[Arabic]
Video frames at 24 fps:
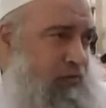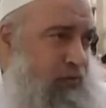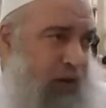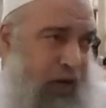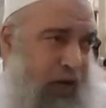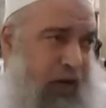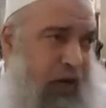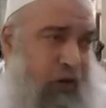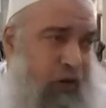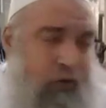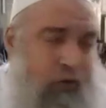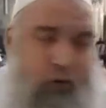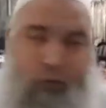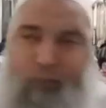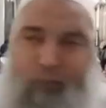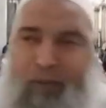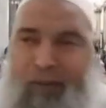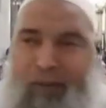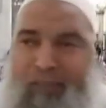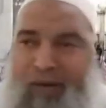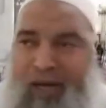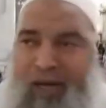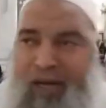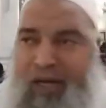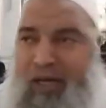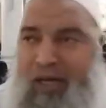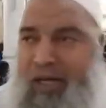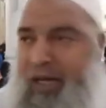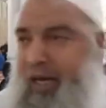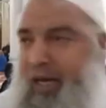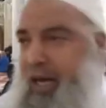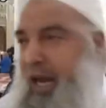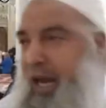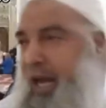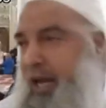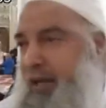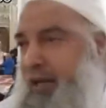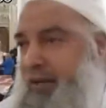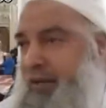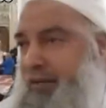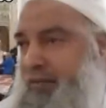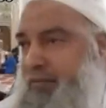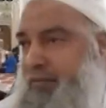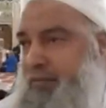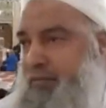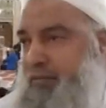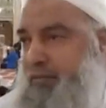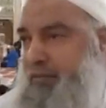اه وربما لا
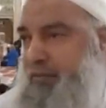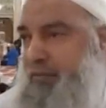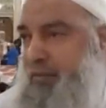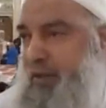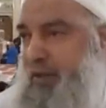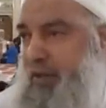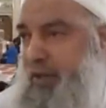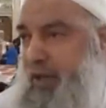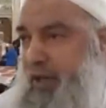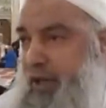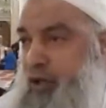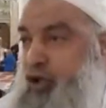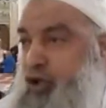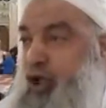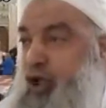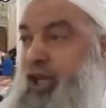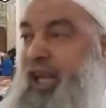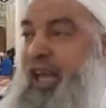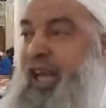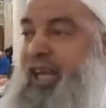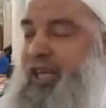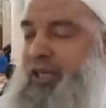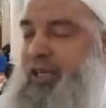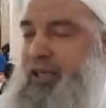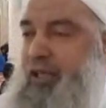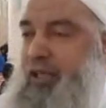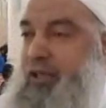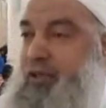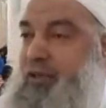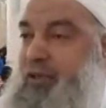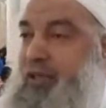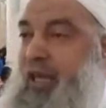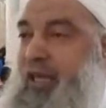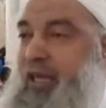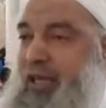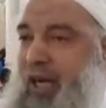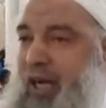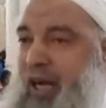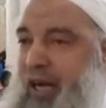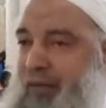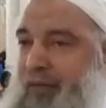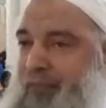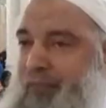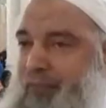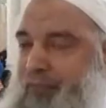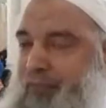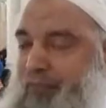عشان هيك الصيحه